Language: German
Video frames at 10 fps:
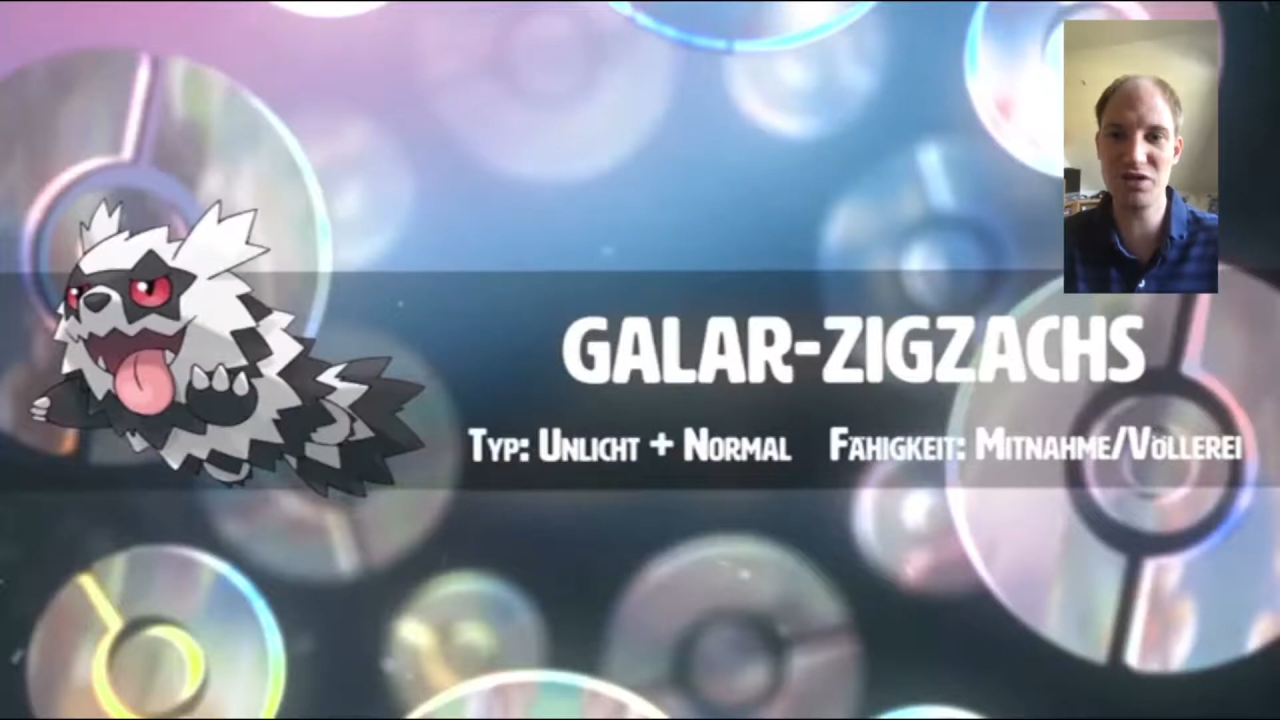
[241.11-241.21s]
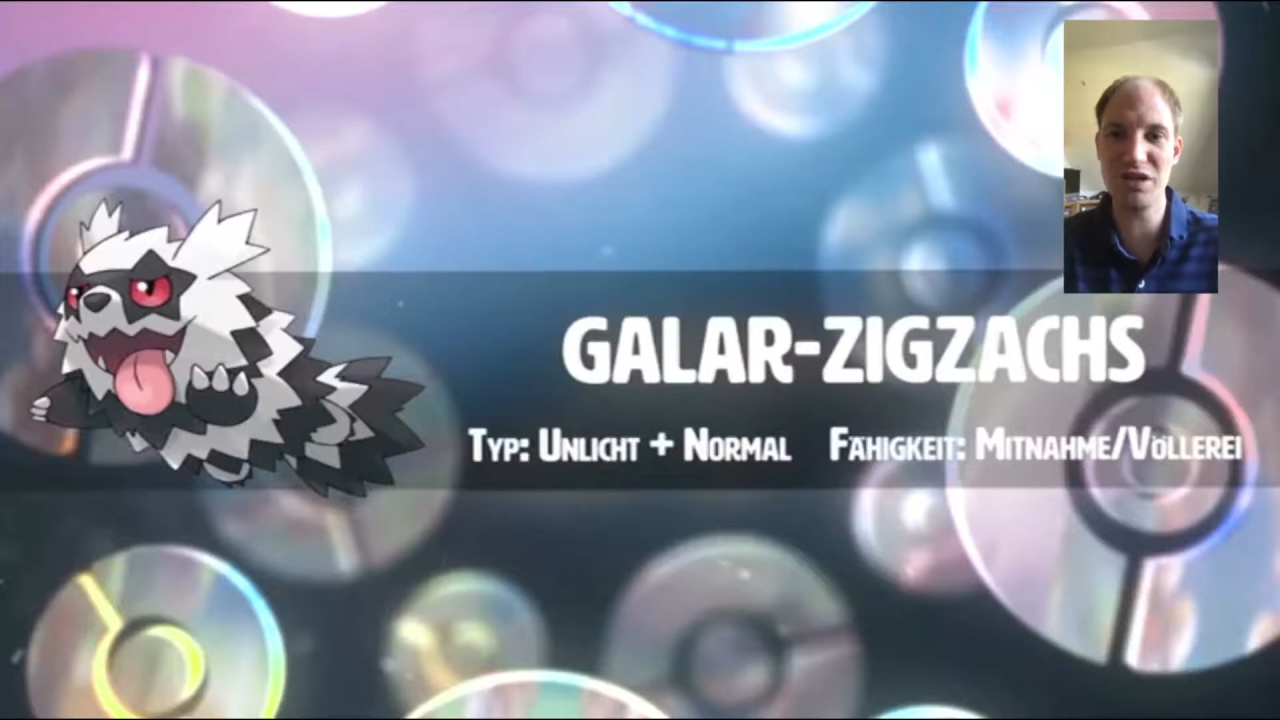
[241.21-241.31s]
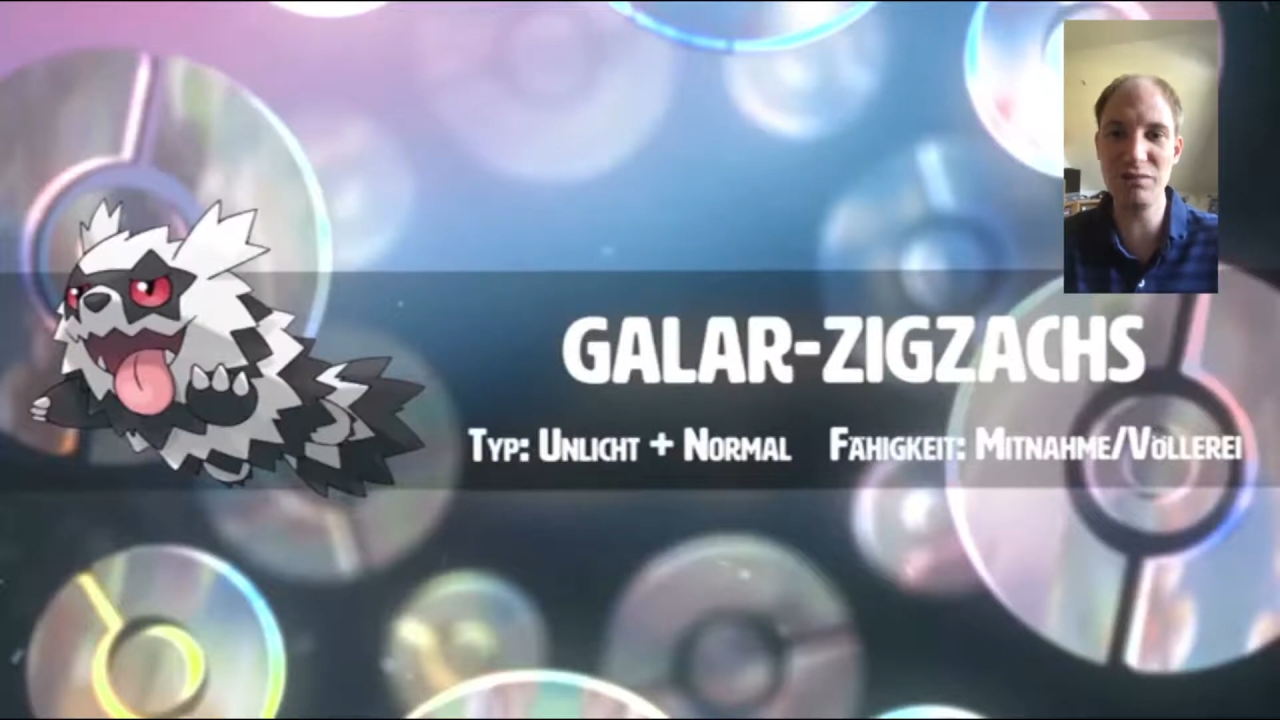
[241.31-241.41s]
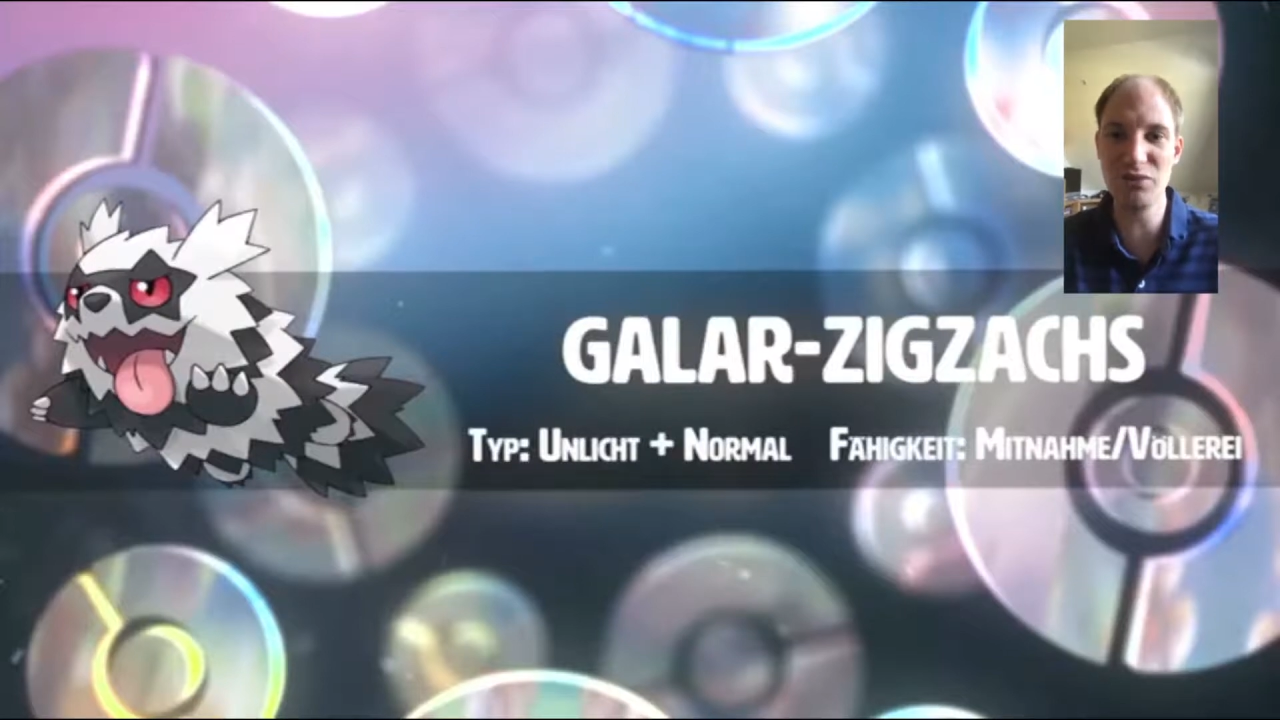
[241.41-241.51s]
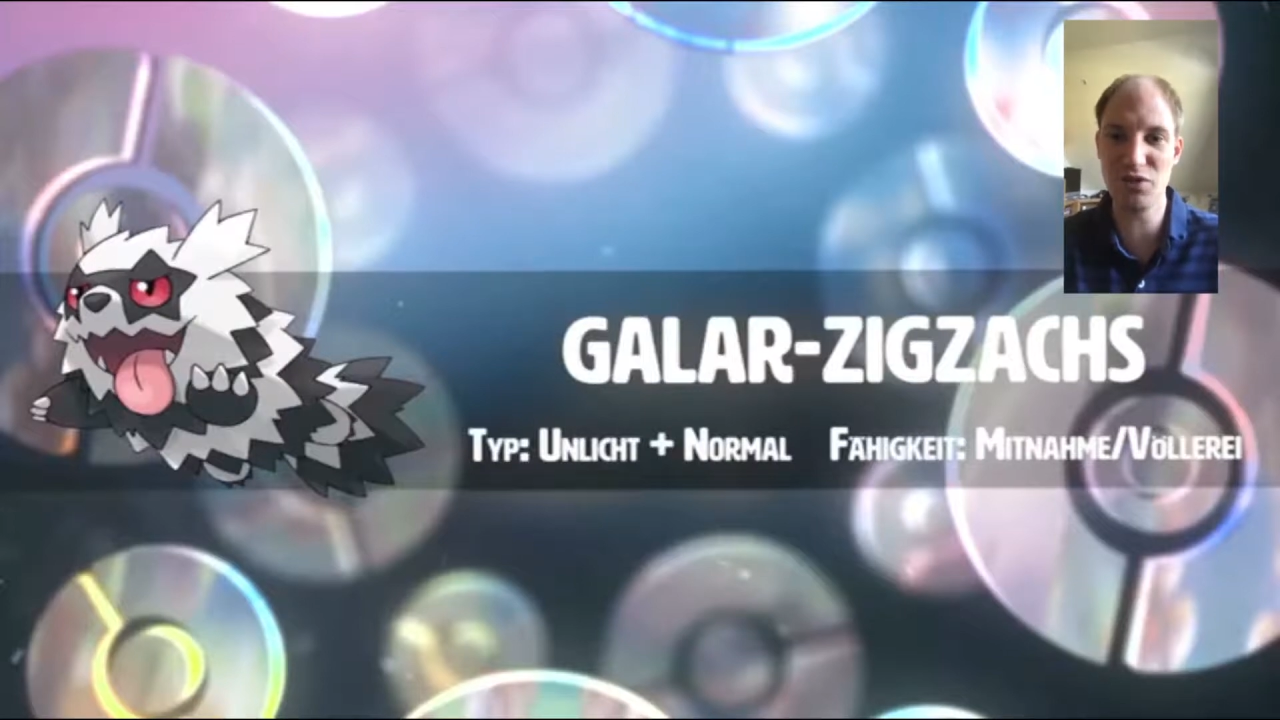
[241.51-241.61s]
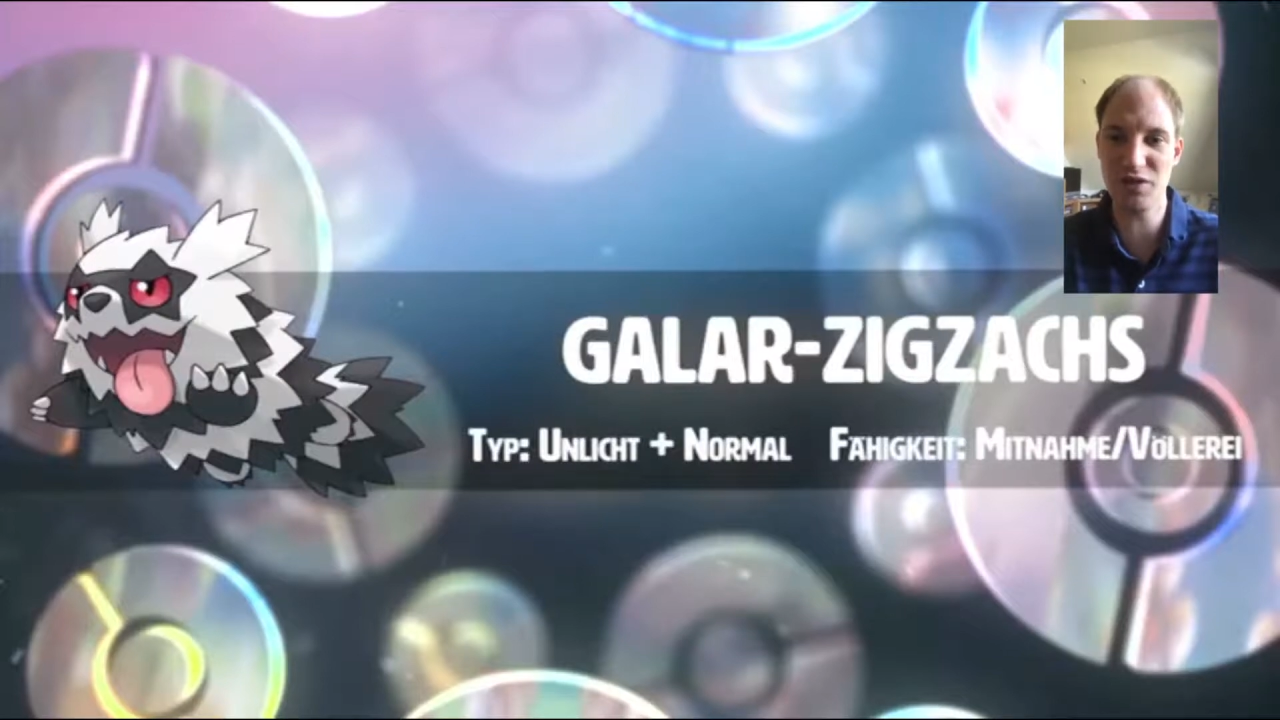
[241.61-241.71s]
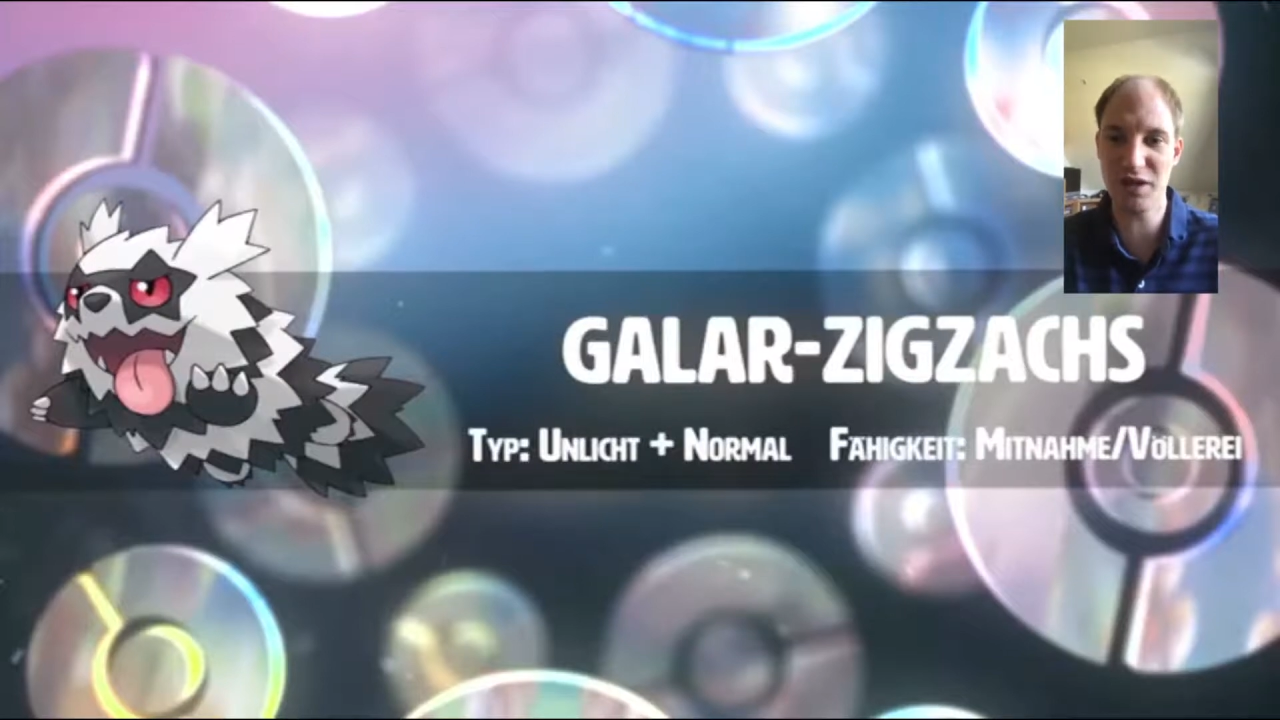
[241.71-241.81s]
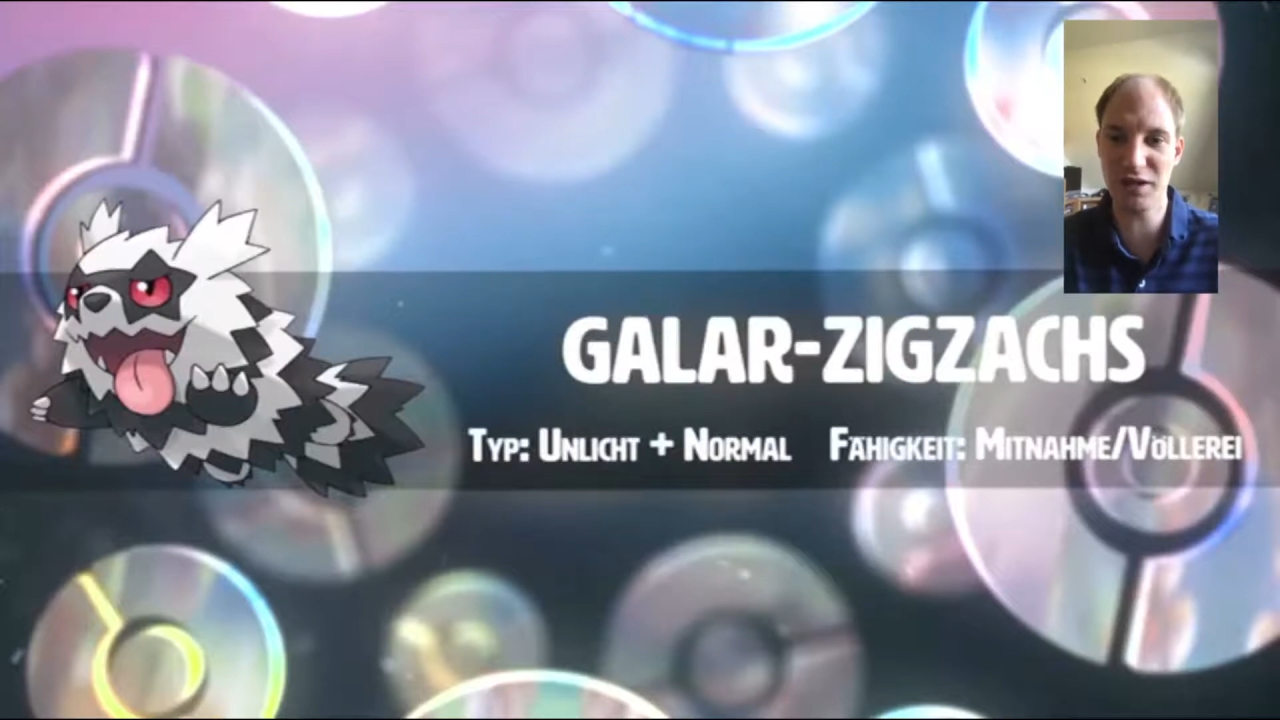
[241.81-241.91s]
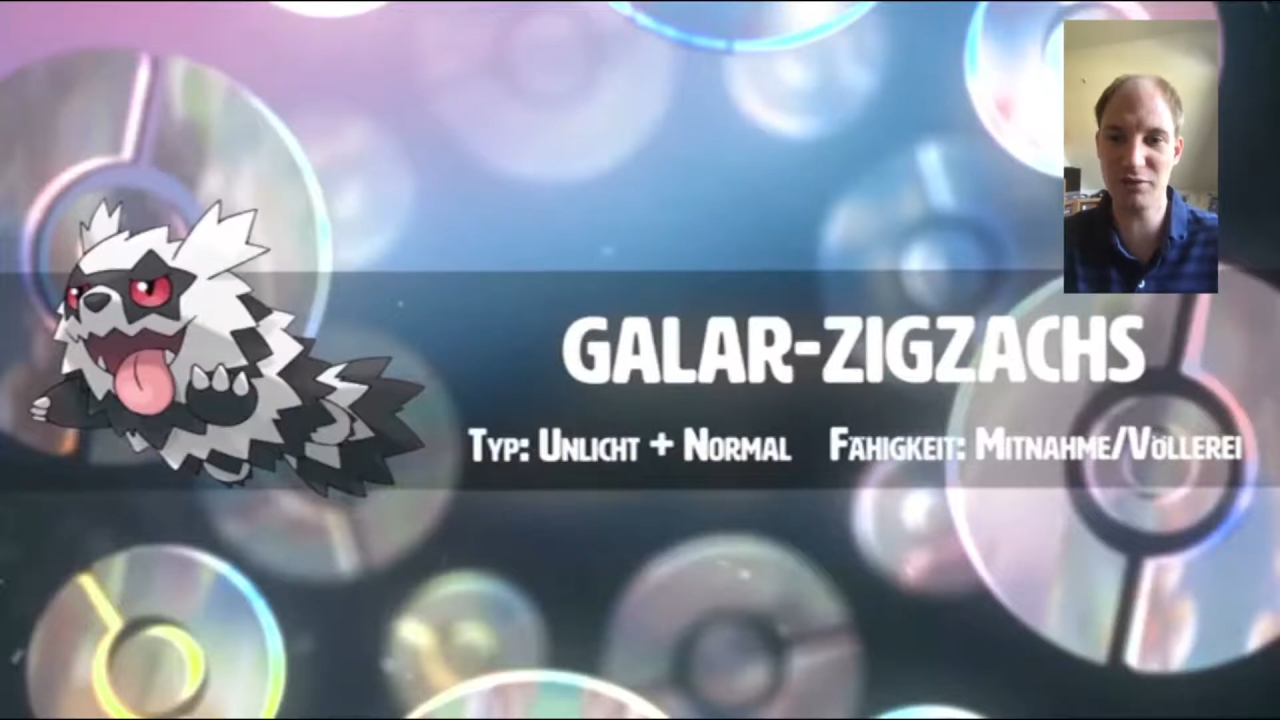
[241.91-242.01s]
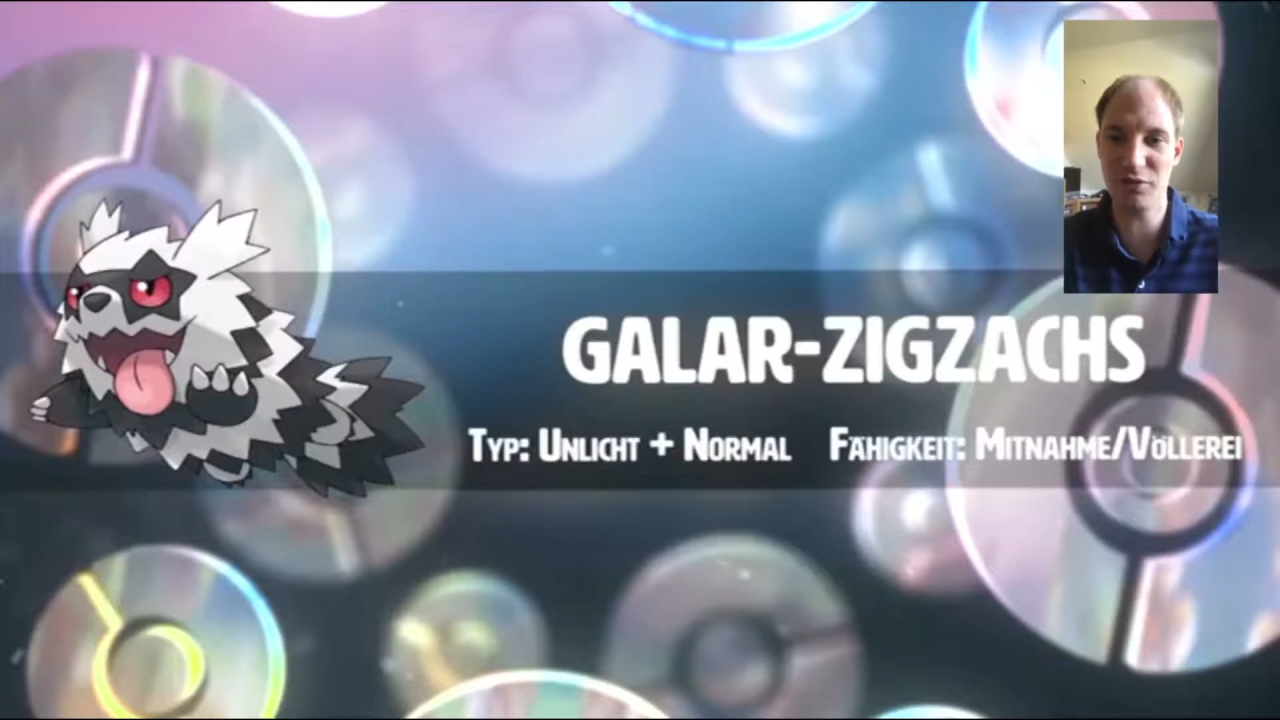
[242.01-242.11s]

Team zu sein,